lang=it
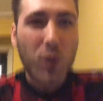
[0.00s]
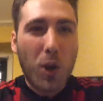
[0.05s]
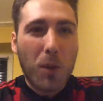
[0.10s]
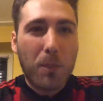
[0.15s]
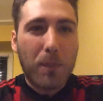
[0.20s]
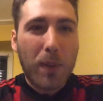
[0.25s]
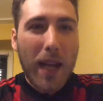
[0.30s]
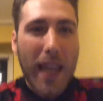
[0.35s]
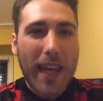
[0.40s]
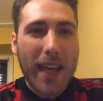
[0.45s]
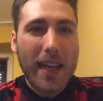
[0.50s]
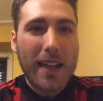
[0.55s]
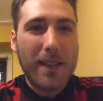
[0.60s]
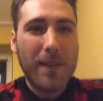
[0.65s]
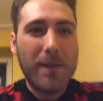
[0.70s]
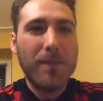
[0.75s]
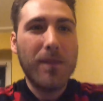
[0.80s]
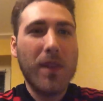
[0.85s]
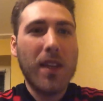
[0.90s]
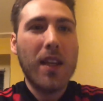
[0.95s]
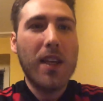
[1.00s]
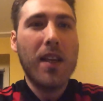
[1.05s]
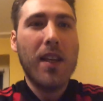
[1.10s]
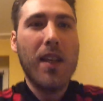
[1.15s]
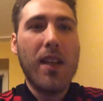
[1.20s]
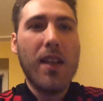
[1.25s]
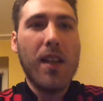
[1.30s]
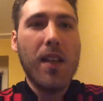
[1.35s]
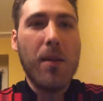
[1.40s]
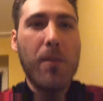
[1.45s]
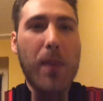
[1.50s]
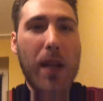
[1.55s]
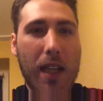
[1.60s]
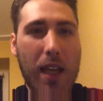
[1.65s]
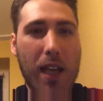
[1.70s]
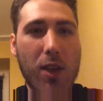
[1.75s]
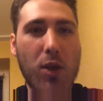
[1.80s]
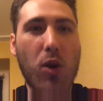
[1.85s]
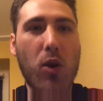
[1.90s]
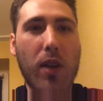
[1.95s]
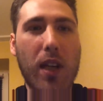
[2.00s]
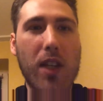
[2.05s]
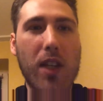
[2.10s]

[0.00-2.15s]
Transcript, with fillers: top player, perché so